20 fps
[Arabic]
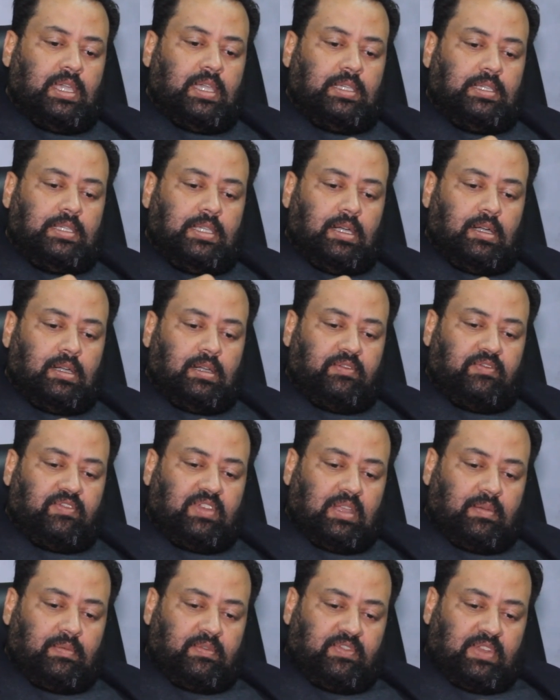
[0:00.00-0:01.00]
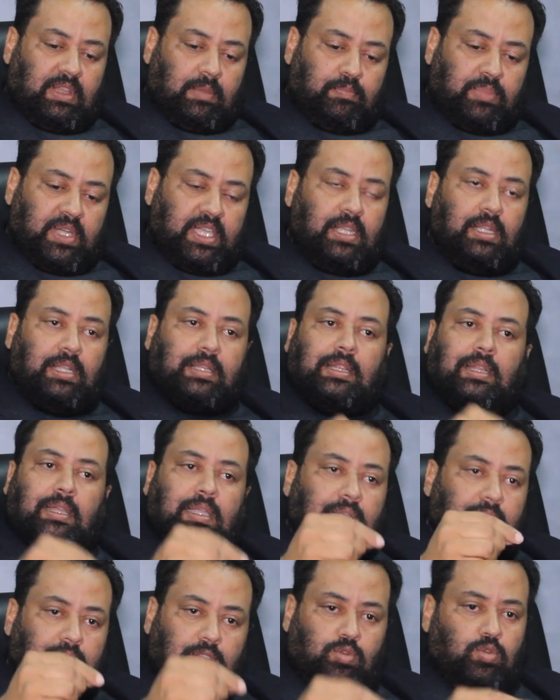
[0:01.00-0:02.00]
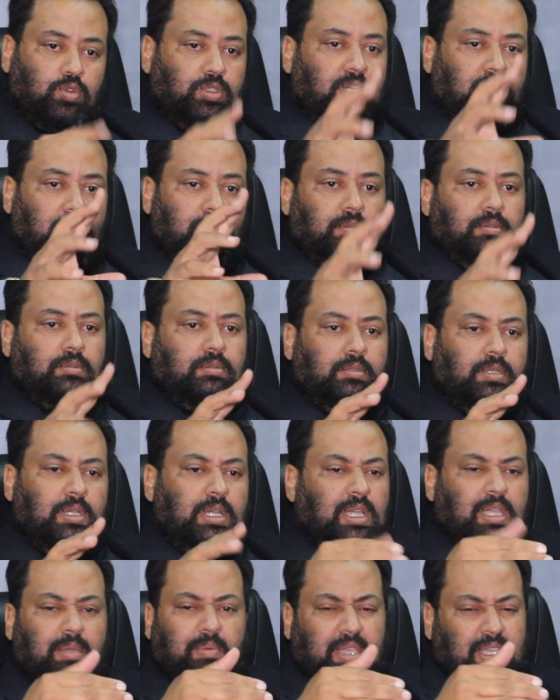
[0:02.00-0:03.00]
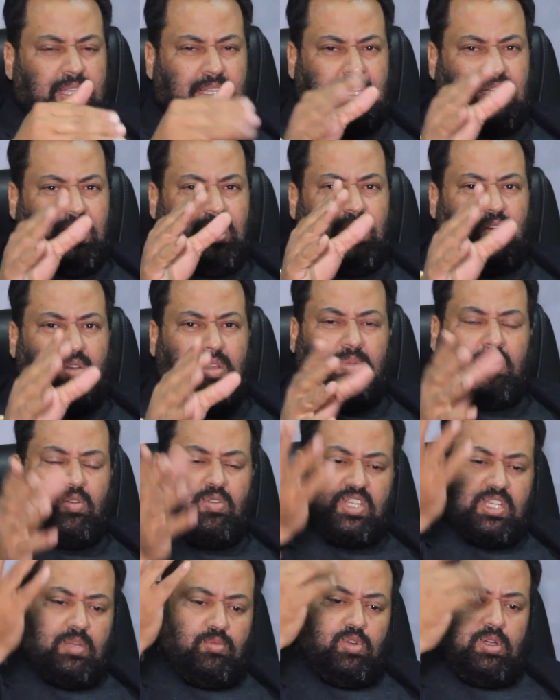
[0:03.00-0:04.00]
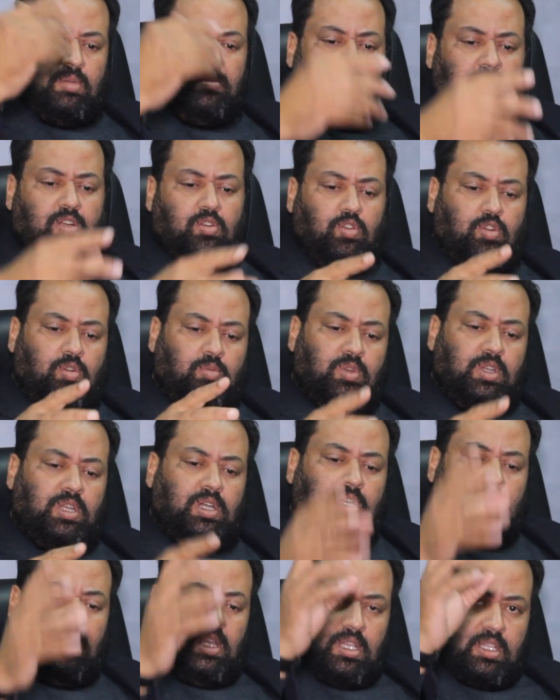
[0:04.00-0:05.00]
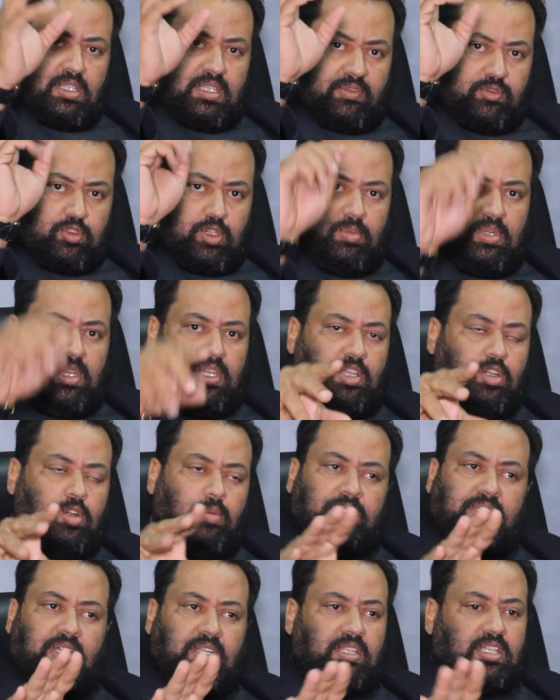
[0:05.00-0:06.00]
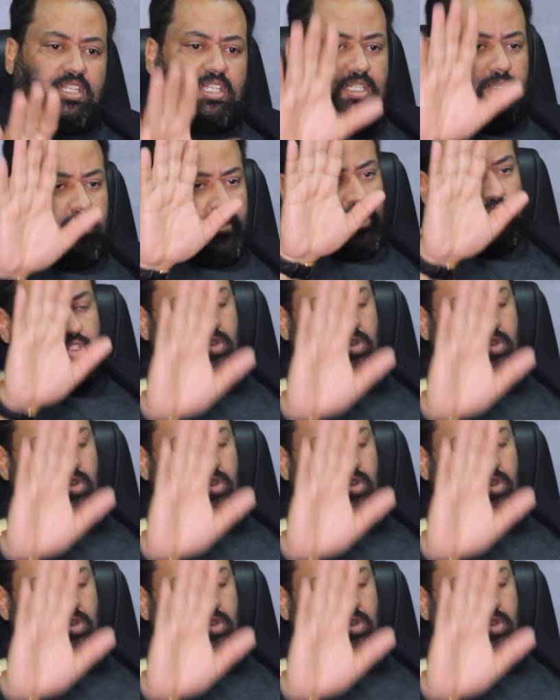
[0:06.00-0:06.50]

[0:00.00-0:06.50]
هي في لابايلات تلقى الدوده يبغي ينكار ولا يبغي جابوها معاهم ولا صيفطوها بالهليكوبتر هذاك الشيء كيبقى